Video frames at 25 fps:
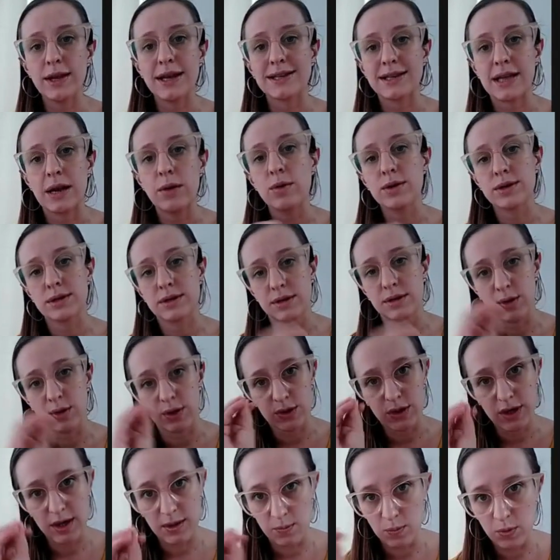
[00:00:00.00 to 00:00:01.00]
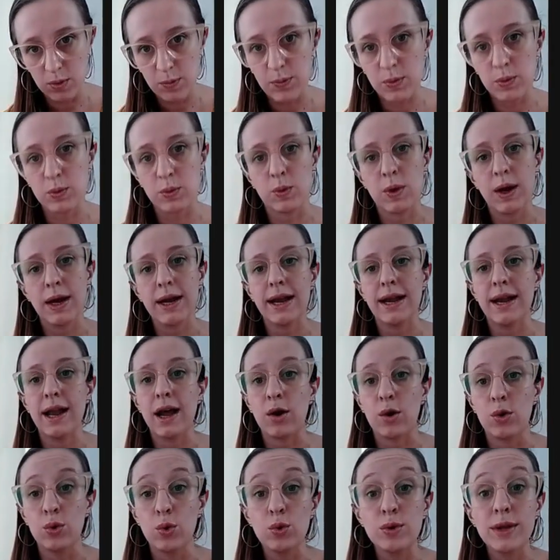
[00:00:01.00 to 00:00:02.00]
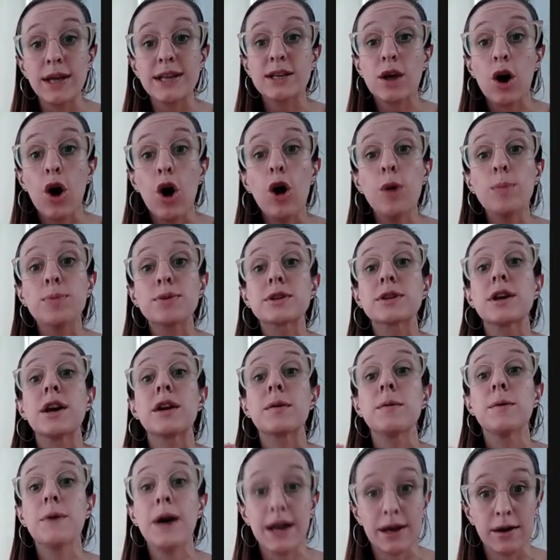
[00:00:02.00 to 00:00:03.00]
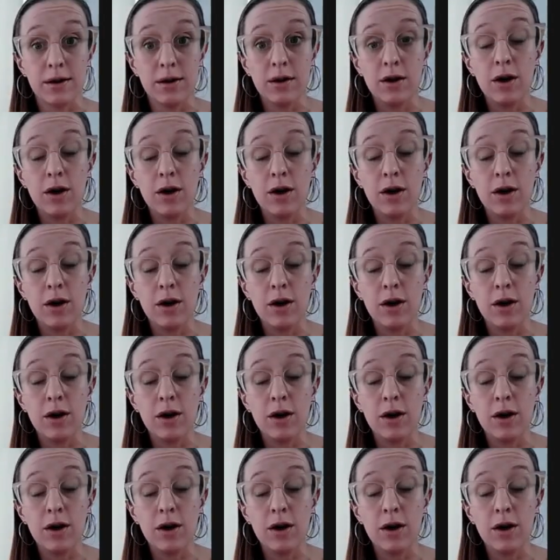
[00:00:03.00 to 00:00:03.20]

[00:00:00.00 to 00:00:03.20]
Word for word: salvo situaciones muy puntuales, la conducta es observar.